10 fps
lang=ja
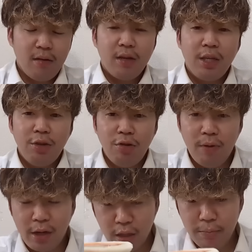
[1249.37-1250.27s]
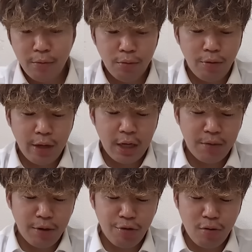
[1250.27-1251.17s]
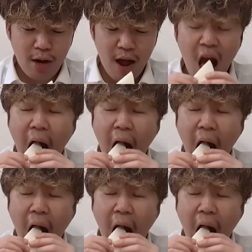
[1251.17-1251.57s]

あ昨日負けた分を取り返しましょうか